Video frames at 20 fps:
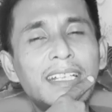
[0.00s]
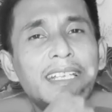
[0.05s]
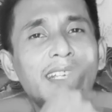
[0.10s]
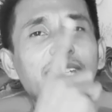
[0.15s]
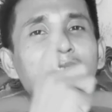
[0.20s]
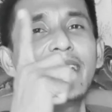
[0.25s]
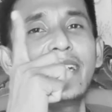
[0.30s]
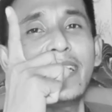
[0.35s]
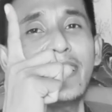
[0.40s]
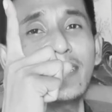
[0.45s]

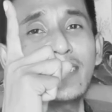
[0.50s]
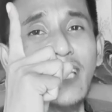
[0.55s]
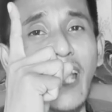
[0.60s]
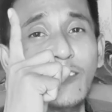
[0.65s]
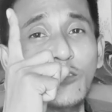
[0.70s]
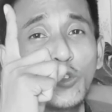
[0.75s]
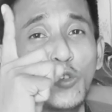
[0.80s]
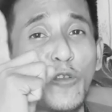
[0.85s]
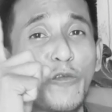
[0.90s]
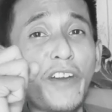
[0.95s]
Ini
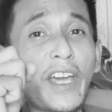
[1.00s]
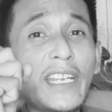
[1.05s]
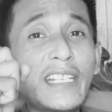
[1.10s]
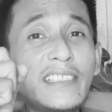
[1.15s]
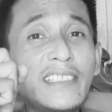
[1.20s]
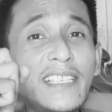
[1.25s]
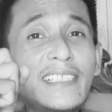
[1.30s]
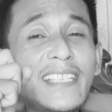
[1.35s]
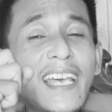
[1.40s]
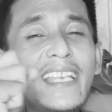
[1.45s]
satu
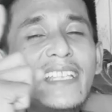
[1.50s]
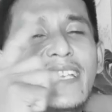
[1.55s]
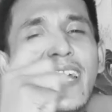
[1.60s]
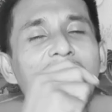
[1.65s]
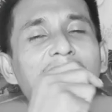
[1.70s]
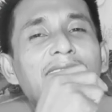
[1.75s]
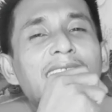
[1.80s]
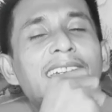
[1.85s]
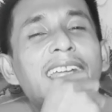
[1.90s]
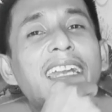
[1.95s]
versi
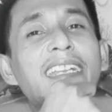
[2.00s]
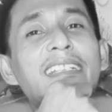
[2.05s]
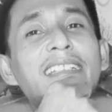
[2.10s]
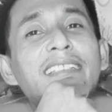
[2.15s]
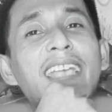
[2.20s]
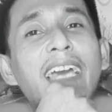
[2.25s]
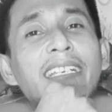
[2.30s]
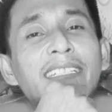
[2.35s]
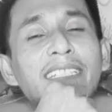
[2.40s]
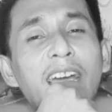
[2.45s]
saja dari
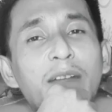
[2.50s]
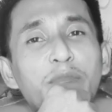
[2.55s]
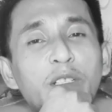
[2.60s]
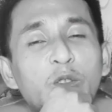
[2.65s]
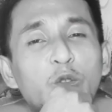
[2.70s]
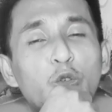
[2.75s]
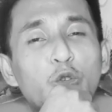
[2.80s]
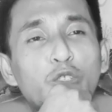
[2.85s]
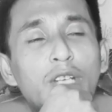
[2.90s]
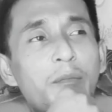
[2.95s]
Zaidah
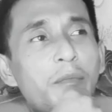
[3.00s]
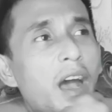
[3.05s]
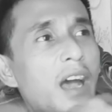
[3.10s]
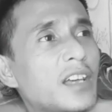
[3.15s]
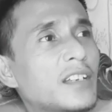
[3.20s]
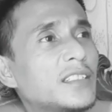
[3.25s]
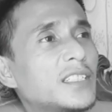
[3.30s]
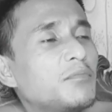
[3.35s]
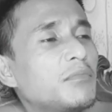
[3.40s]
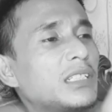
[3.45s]
bin
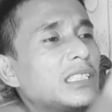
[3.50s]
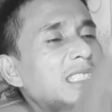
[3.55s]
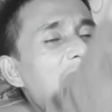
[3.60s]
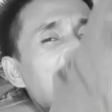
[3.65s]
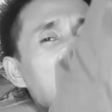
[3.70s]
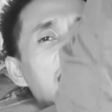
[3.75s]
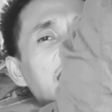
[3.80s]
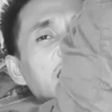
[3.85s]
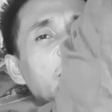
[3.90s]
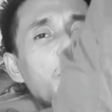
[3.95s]
Kudama.
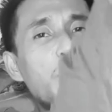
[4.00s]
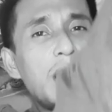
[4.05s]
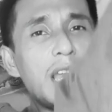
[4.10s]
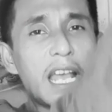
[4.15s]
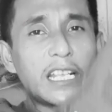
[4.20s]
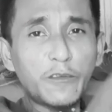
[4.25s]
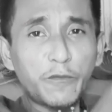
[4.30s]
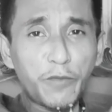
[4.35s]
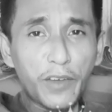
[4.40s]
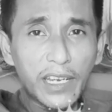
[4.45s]
Sementara
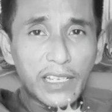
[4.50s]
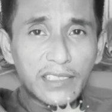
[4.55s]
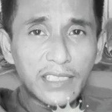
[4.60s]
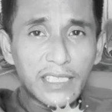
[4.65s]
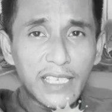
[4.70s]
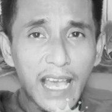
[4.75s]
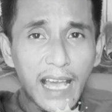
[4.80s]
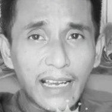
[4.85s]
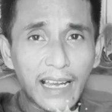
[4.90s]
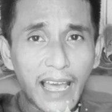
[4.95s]
sebelas
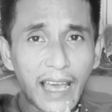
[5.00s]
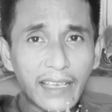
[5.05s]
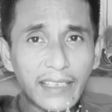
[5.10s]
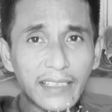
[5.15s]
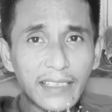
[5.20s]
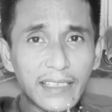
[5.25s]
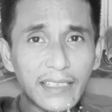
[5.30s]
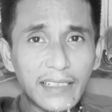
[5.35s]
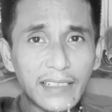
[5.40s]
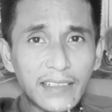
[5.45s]
versi yang
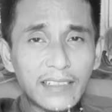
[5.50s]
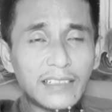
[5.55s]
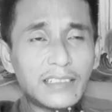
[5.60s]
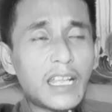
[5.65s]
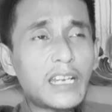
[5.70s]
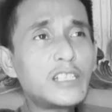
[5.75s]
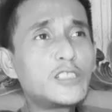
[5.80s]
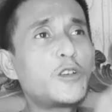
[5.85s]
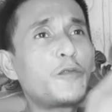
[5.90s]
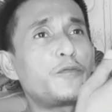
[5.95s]
lain
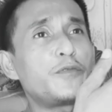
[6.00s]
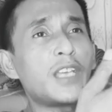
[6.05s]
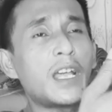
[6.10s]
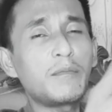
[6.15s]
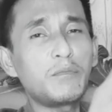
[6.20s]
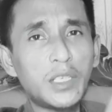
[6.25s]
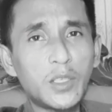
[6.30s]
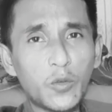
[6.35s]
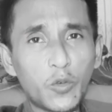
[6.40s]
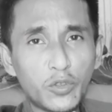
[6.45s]
dari
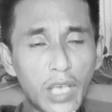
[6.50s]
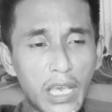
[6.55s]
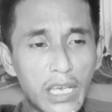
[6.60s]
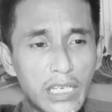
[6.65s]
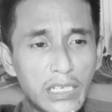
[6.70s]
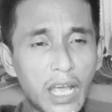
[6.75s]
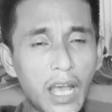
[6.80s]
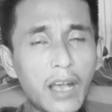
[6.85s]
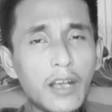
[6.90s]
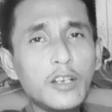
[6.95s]
Sufyan bin
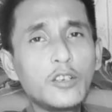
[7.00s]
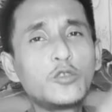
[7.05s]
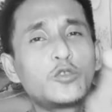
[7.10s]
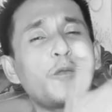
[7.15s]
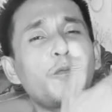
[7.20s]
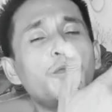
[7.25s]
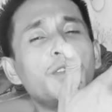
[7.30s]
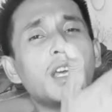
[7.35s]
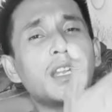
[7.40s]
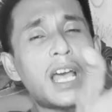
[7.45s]
Uyainah,
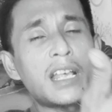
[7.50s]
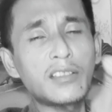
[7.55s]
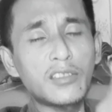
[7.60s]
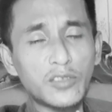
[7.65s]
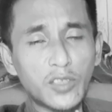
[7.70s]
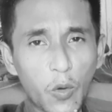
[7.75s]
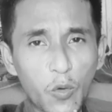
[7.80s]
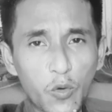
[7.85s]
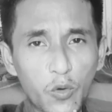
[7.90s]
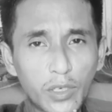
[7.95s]
Sufyan
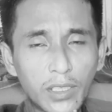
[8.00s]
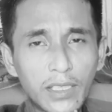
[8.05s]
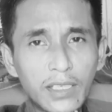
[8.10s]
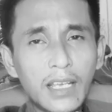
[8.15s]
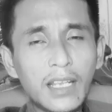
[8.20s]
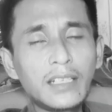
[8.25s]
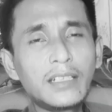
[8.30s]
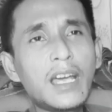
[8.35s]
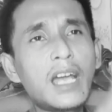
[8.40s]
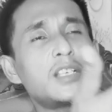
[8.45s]
as sawri
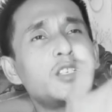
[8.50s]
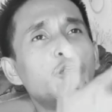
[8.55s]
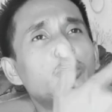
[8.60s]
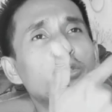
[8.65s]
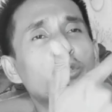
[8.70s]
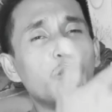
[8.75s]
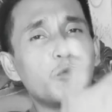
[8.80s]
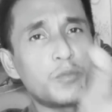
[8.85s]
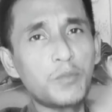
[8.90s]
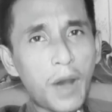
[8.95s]
dari
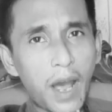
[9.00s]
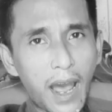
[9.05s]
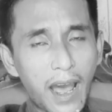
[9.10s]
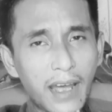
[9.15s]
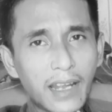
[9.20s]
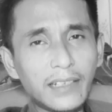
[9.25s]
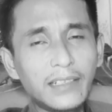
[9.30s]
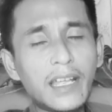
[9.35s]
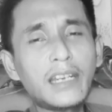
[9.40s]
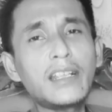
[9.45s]

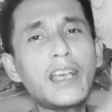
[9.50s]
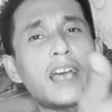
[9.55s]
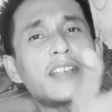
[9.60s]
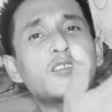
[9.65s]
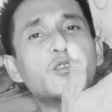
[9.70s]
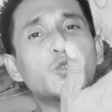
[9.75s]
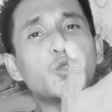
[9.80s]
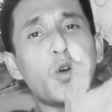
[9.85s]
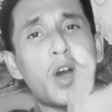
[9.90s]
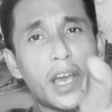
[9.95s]
Syukbah, dari
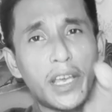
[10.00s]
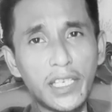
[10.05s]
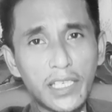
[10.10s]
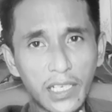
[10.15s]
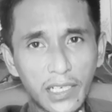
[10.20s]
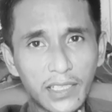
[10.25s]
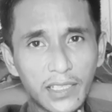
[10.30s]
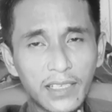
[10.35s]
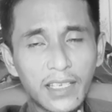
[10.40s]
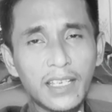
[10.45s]

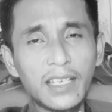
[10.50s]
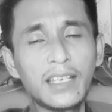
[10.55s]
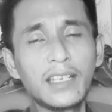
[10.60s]
Az-Zuhairi.